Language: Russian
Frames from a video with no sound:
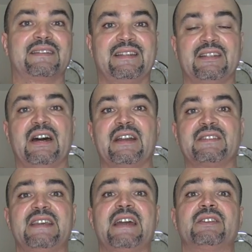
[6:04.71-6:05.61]
Ильдар
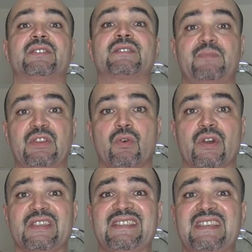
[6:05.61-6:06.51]
тянет
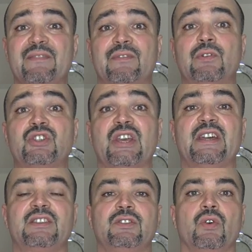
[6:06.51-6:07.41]
спиной, не
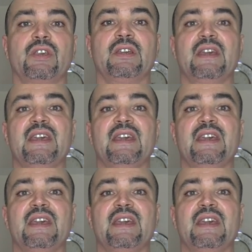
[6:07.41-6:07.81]
включает ноги.